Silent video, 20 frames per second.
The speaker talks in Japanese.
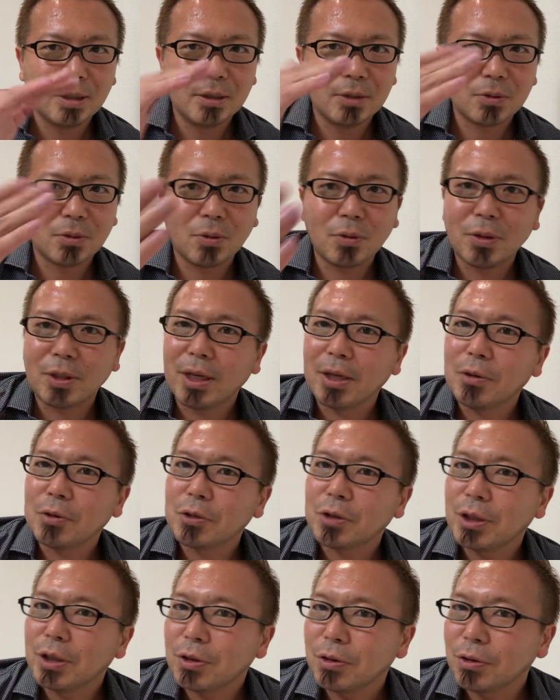そこに対応し
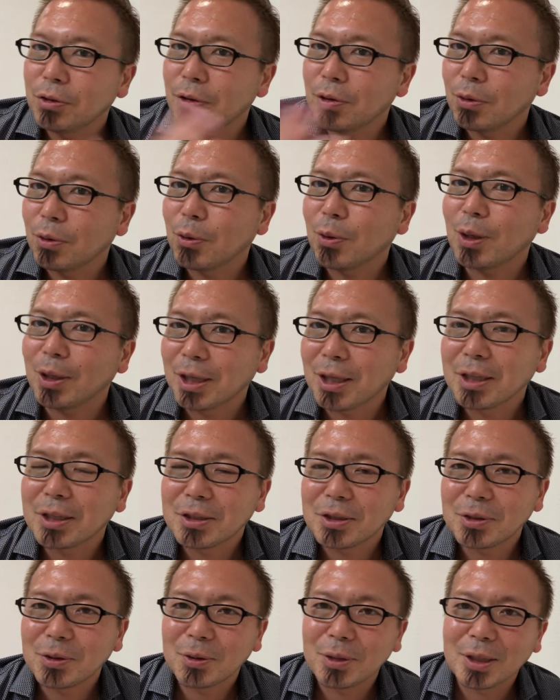ていくっていうことがね
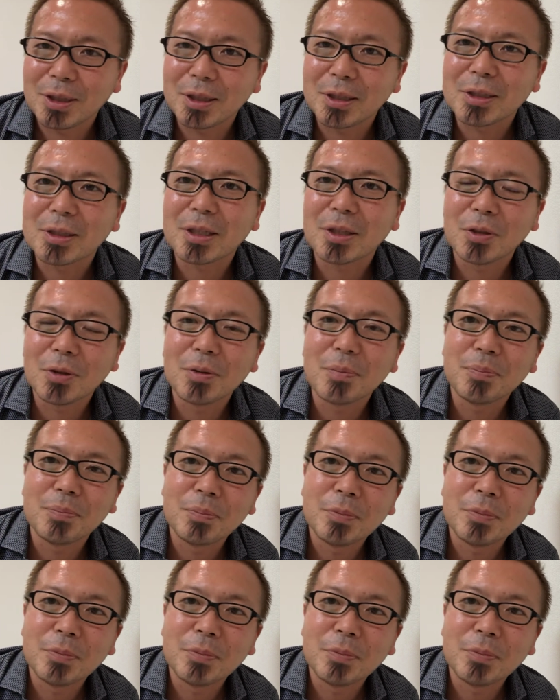必要なんですけど